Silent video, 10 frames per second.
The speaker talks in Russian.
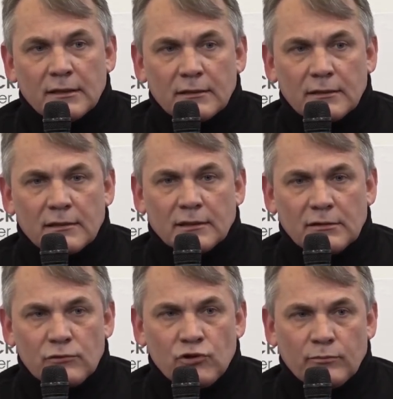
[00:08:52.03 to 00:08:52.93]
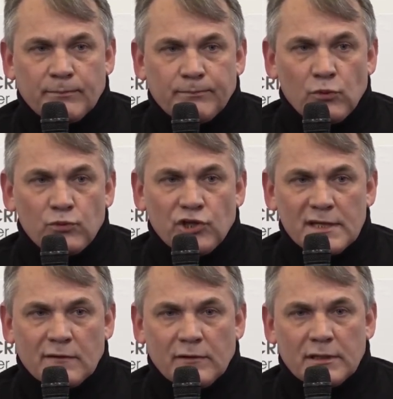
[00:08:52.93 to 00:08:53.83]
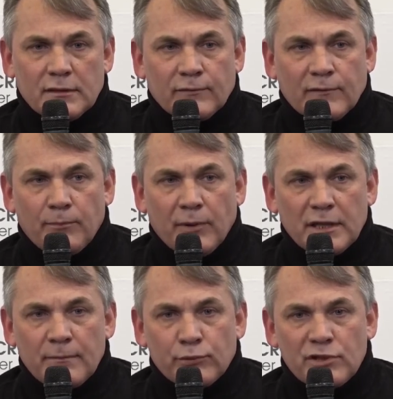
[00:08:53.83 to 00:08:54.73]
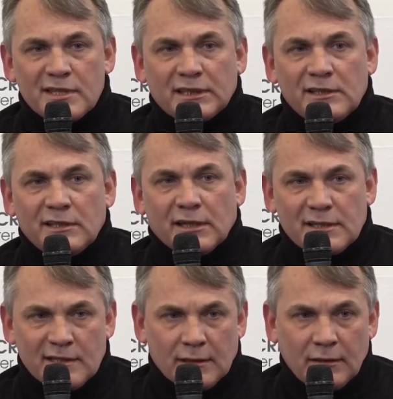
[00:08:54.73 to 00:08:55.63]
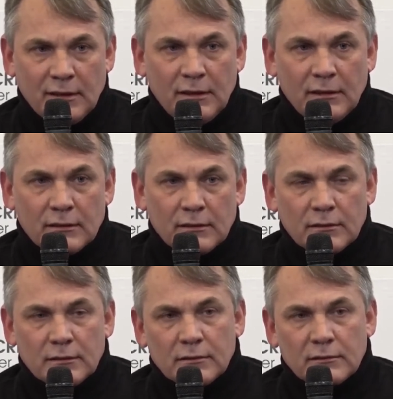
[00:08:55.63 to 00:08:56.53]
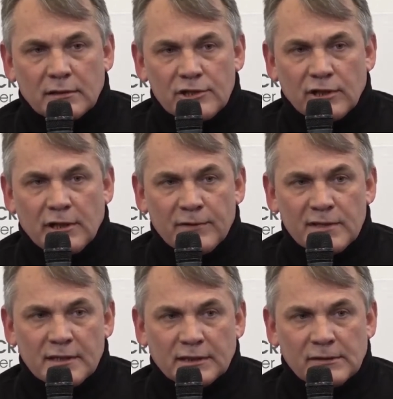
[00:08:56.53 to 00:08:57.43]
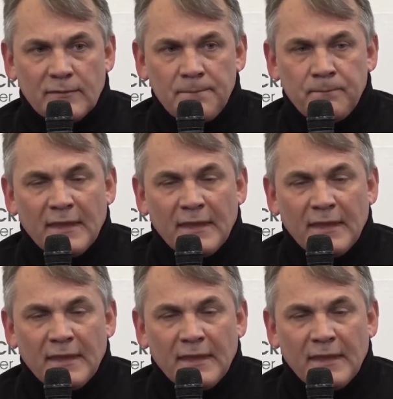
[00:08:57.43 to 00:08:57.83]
э, для того, чтобы поучаствовать в кампании по дискредитации э, наших офицеров.